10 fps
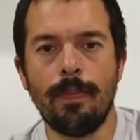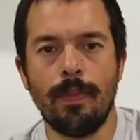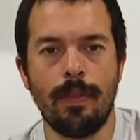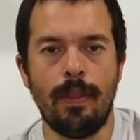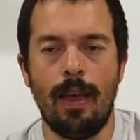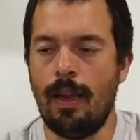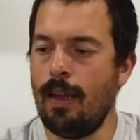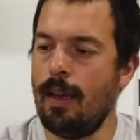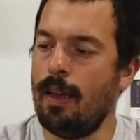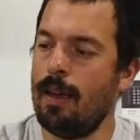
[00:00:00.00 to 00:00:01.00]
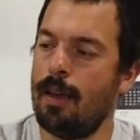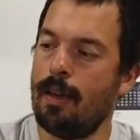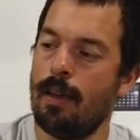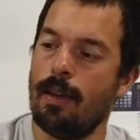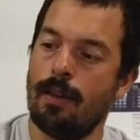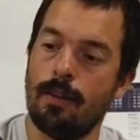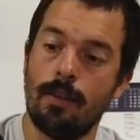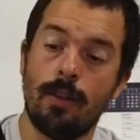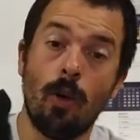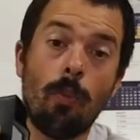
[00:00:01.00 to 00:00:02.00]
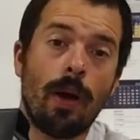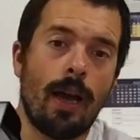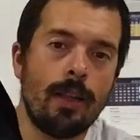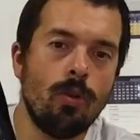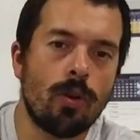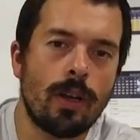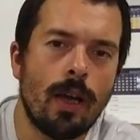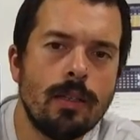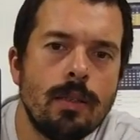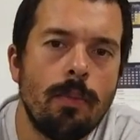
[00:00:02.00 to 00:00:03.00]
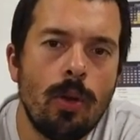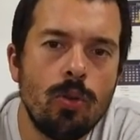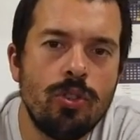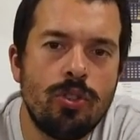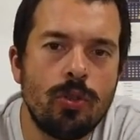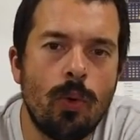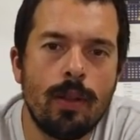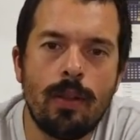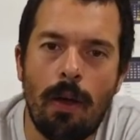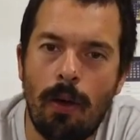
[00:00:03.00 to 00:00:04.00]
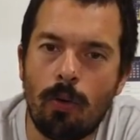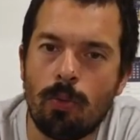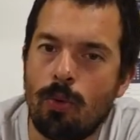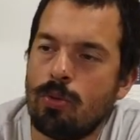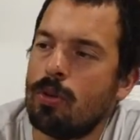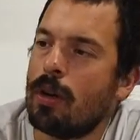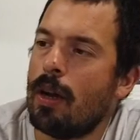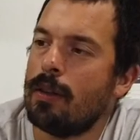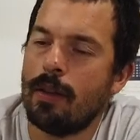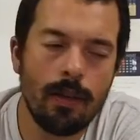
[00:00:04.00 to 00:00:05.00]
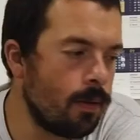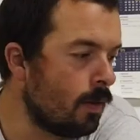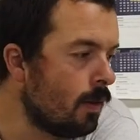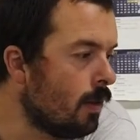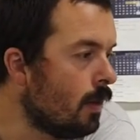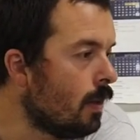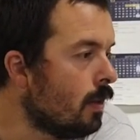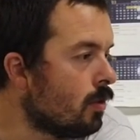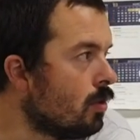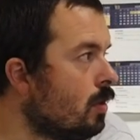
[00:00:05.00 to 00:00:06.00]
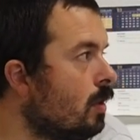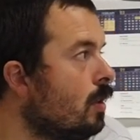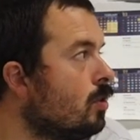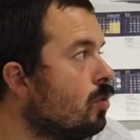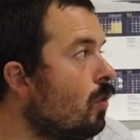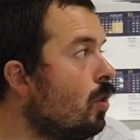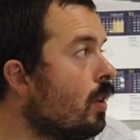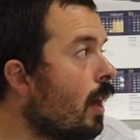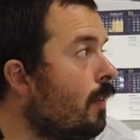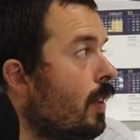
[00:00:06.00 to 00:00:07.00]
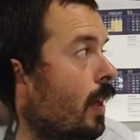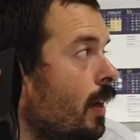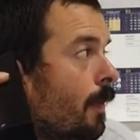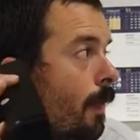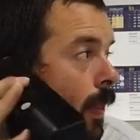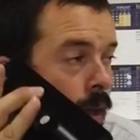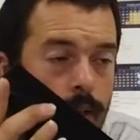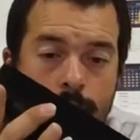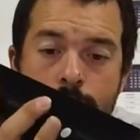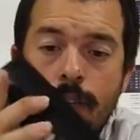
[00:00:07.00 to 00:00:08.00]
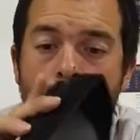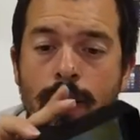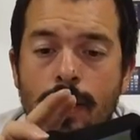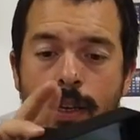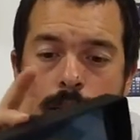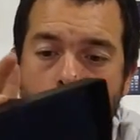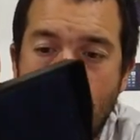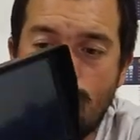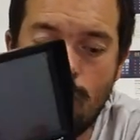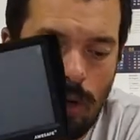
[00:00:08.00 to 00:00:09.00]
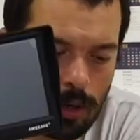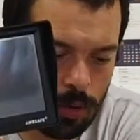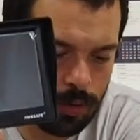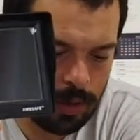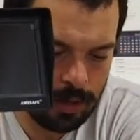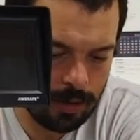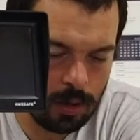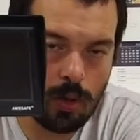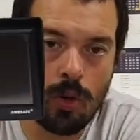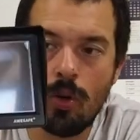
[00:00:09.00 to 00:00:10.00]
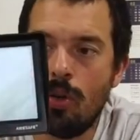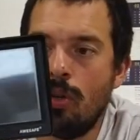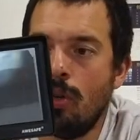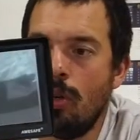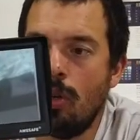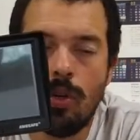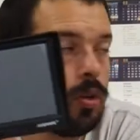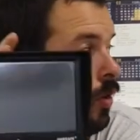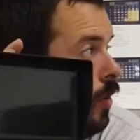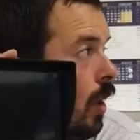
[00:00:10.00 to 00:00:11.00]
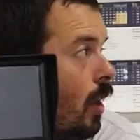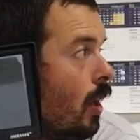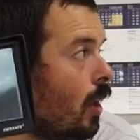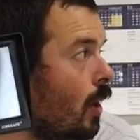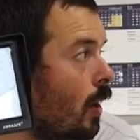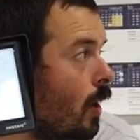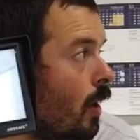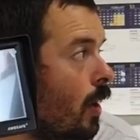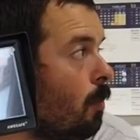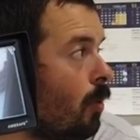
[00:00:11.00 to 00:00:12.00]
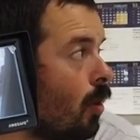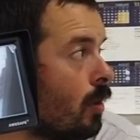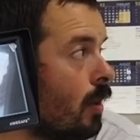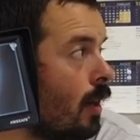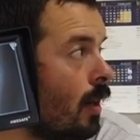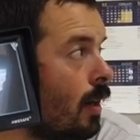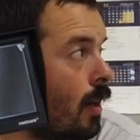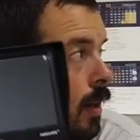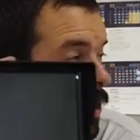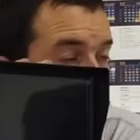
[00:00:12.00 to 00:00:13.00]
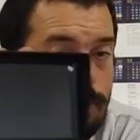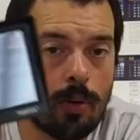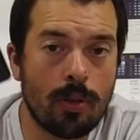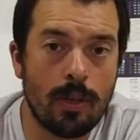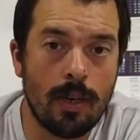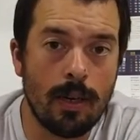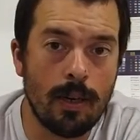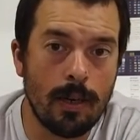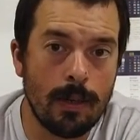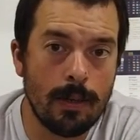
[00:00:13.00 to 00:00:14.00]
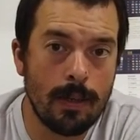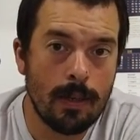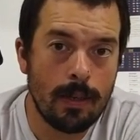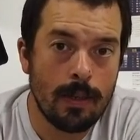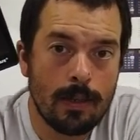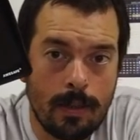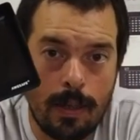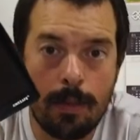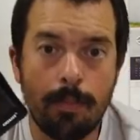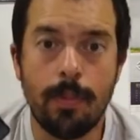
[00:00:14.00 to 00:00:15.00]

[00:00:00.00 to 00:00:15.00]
del, che ho pagato ragazzi meno di 50 euro molto grande se voglio andare a vedere se riesco a connetterlo nel, nel, porta, nel, porta, tele,